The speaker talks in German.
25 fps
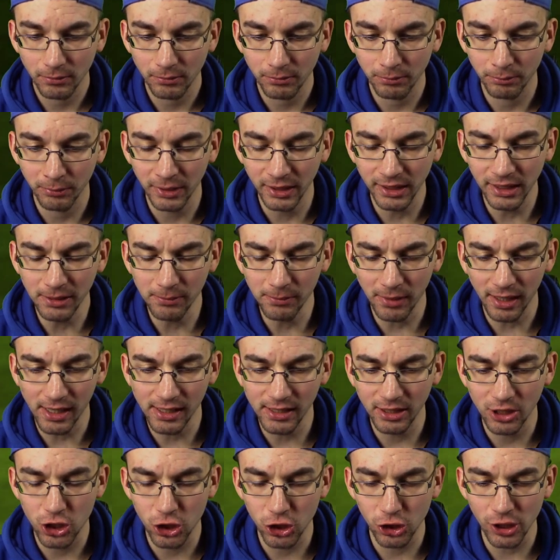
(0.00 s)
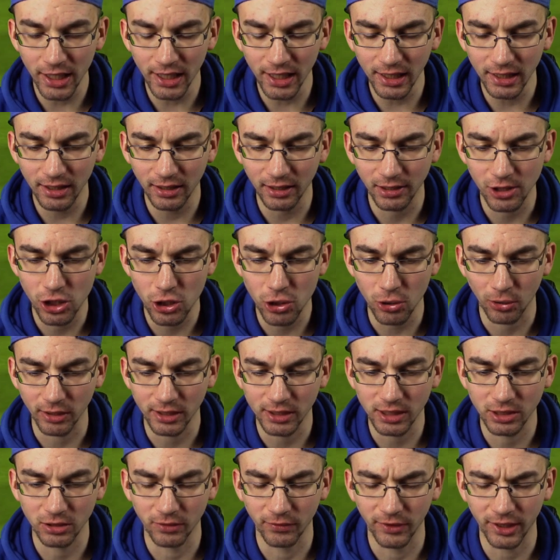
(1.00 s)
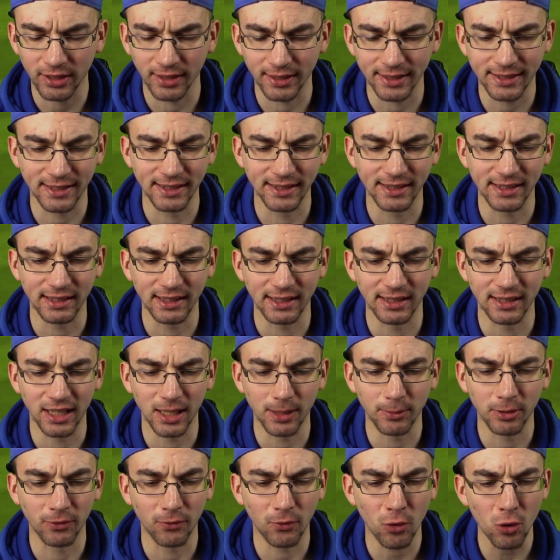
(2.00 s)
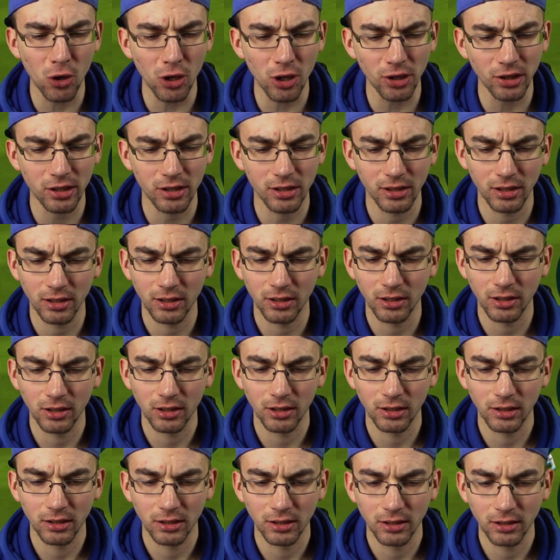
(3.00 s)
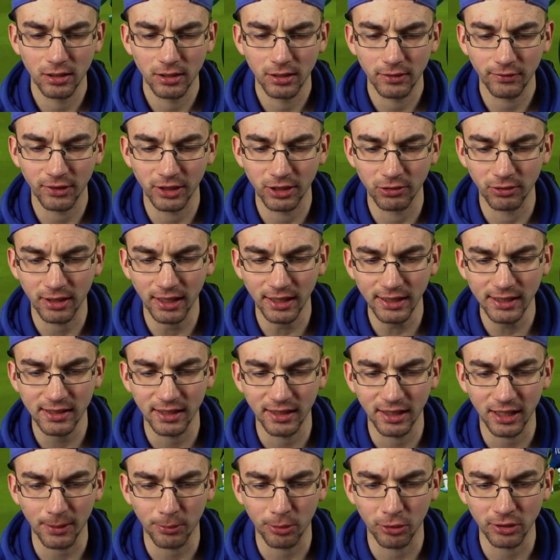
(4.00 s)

minimal die schlechteren Chancen, so wie ich das gesehen habe. What? Wieso das denn? Ich habe